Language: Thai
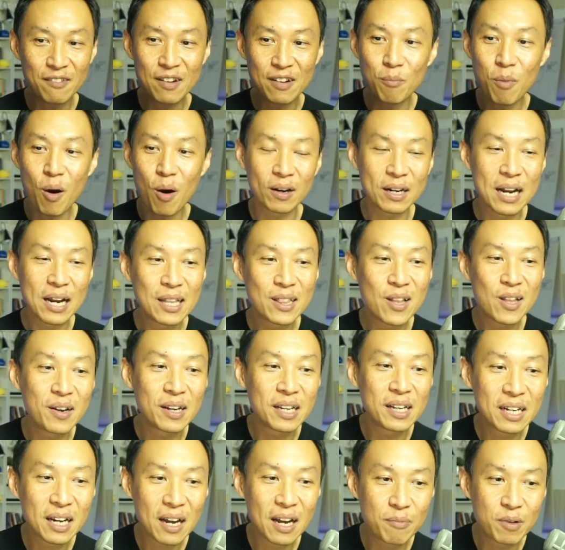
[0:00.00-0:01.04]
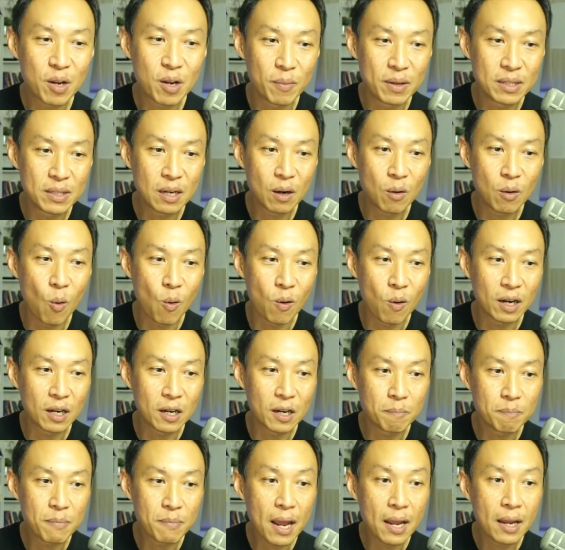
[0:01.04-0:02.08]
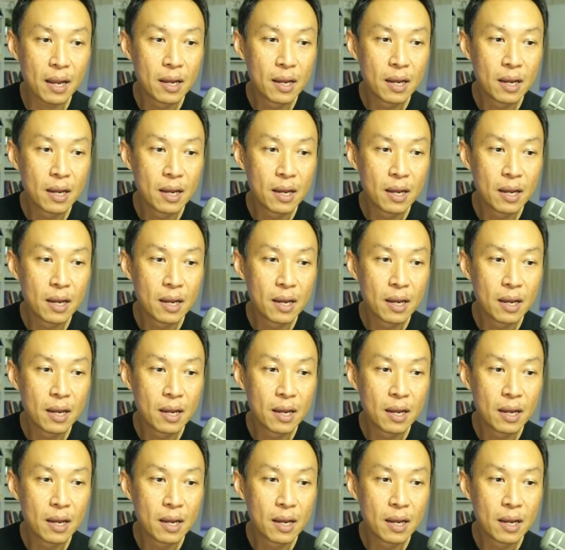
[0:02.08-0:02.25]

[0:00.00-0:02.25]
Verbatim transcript: ฟ์แล้วบอกได้ตอนนี้นะครับเดี๋ยวมันจะงงเกินไป